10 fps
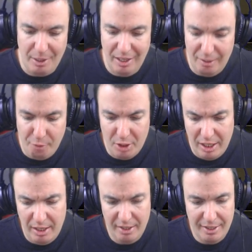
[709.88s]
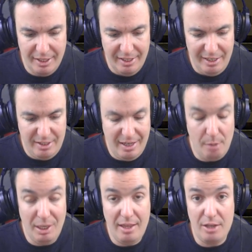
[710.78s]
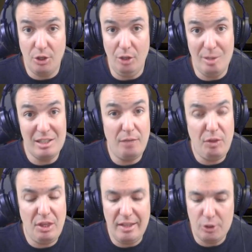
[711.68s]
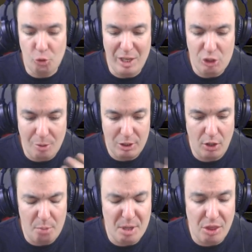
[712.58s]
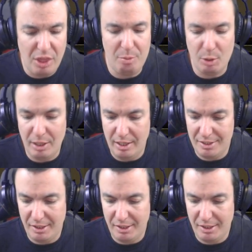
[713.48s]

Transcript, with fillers: ¿vale? La forja es la habilidad, yo creo, más difícil de subir, sobre todo al principio, ¿vale?